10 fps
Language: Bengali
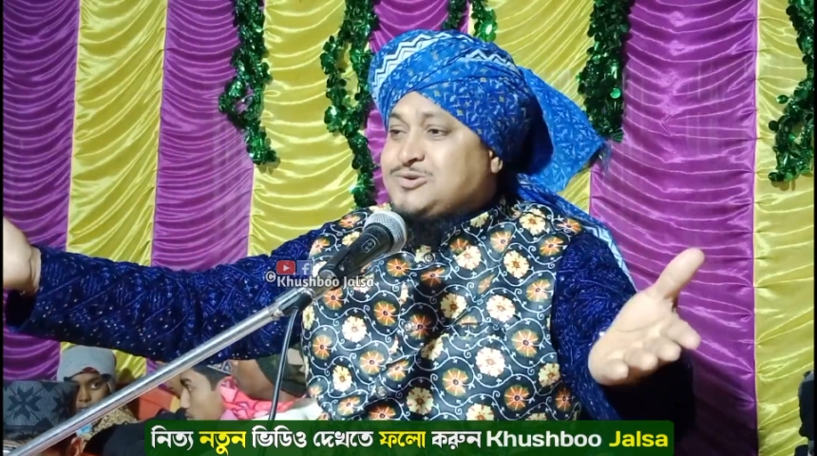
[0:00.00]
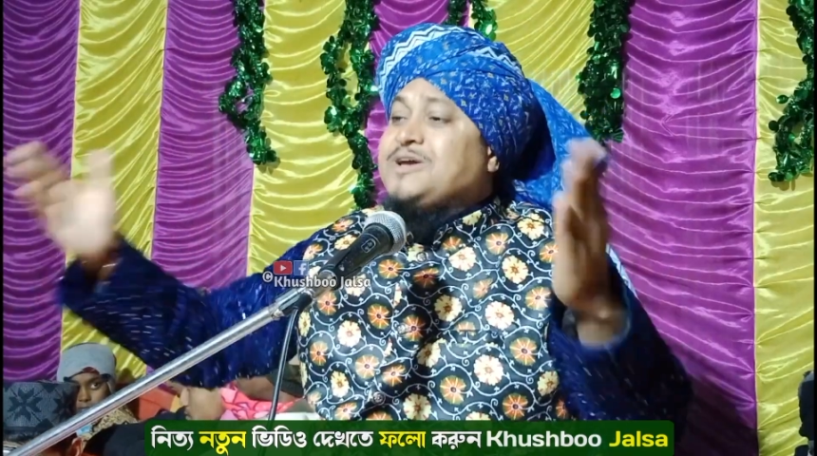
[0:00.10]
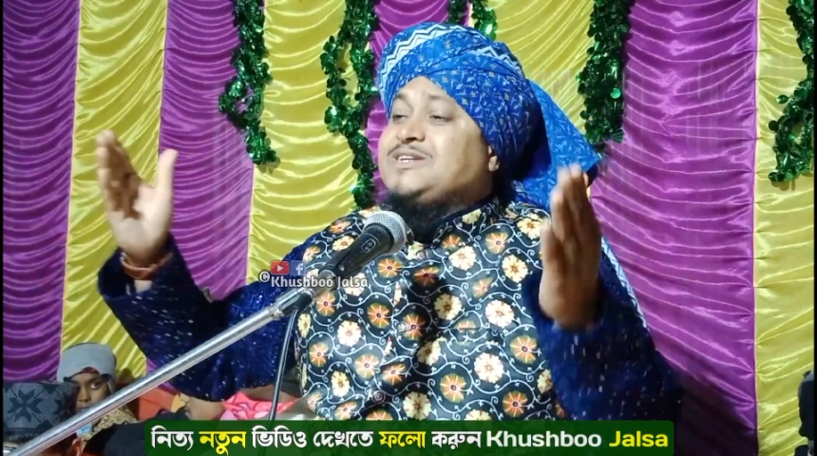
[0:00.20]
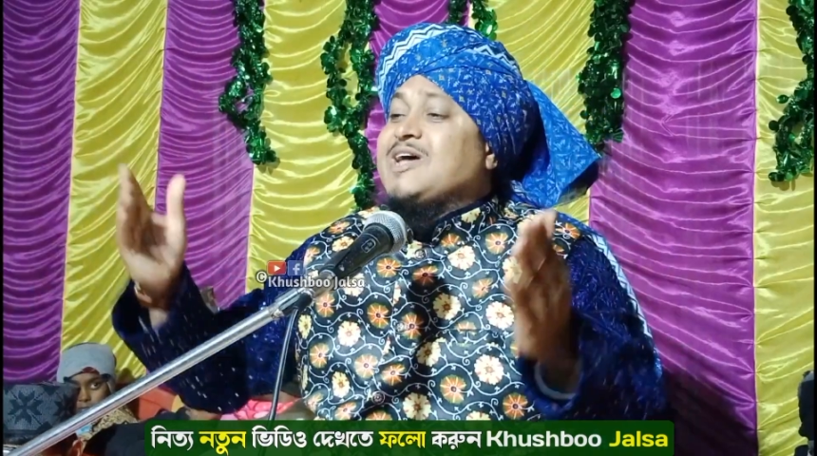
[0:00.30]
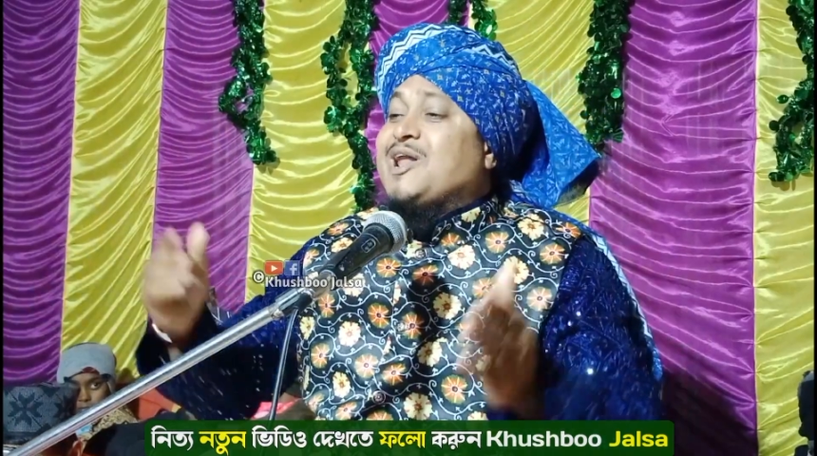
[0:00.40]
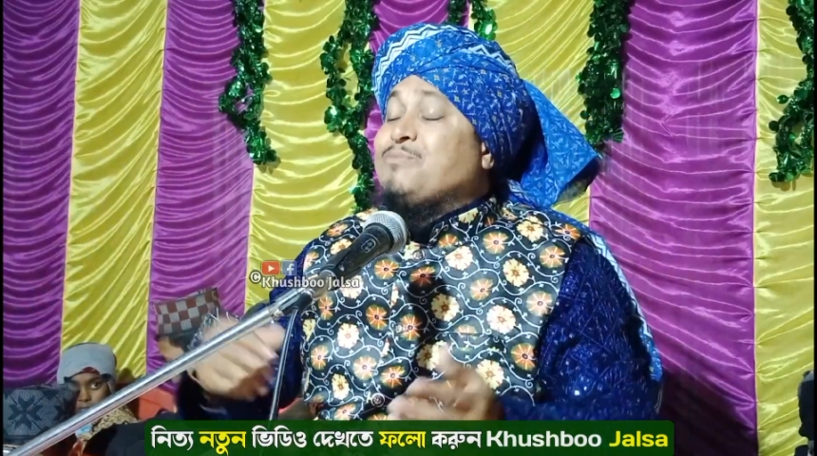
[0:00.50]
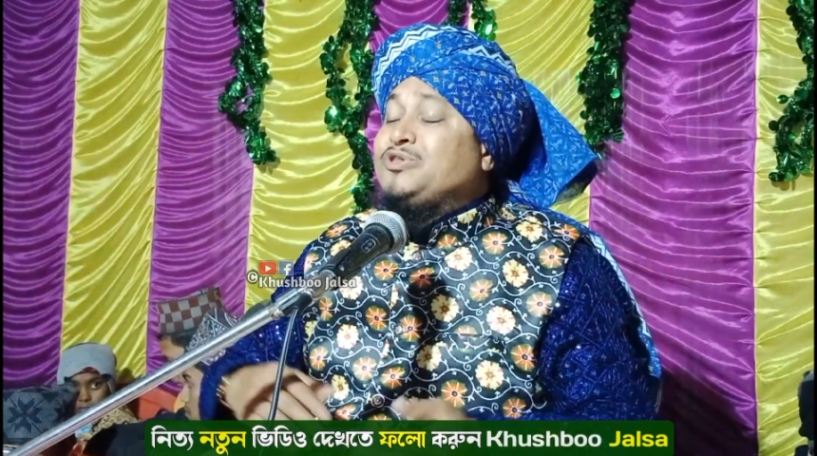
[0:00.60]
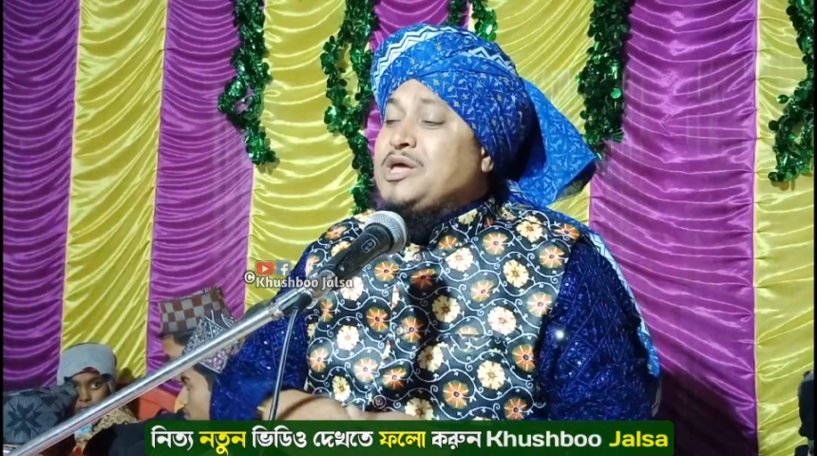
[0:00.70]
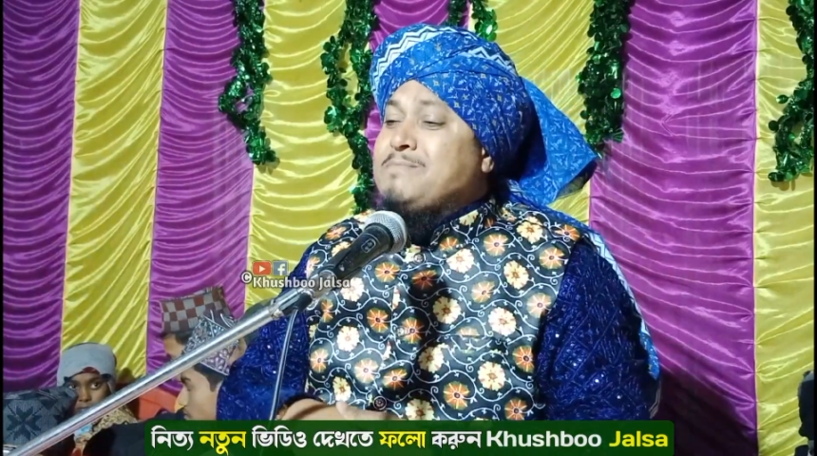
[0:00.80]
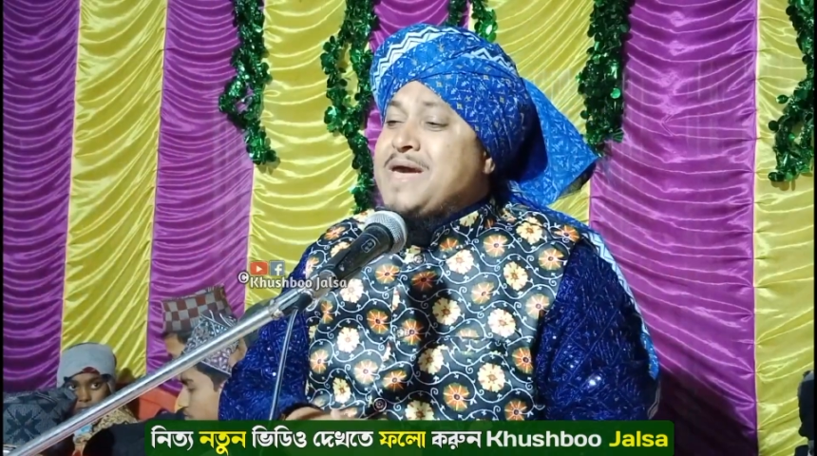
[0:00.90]
সহি
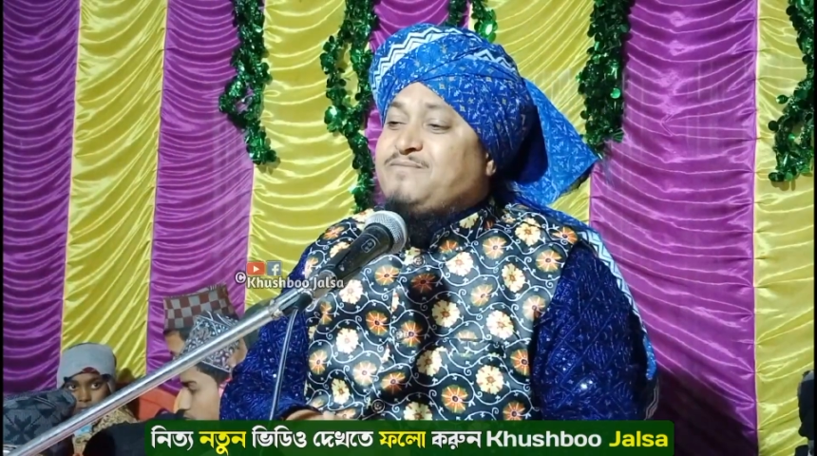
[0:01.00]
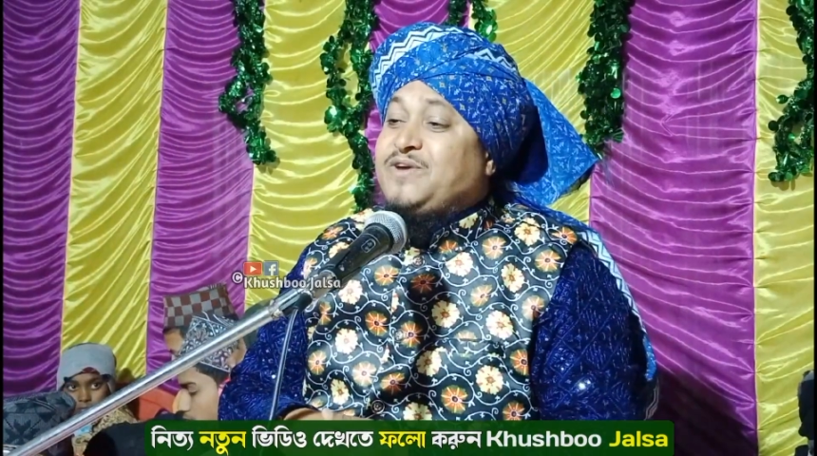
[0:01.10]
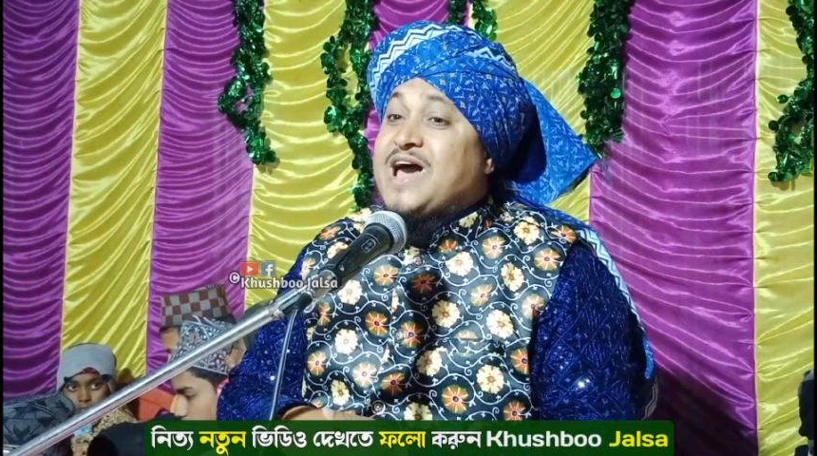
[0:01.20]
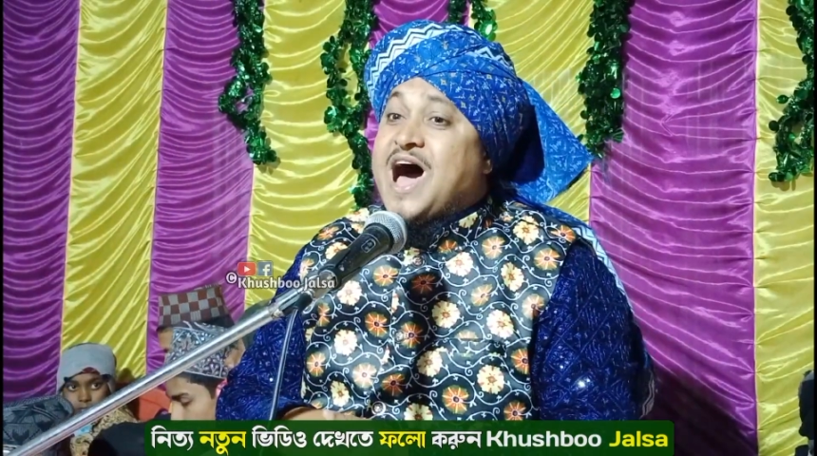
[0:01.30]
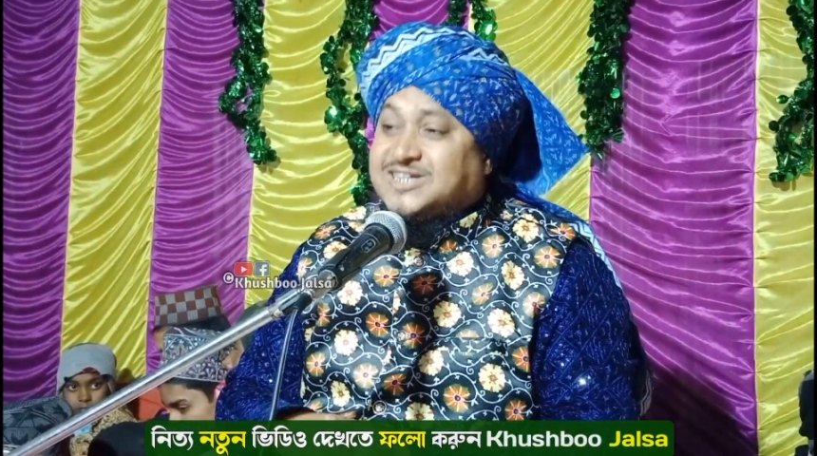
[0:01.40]
সালামতে মেহফিলে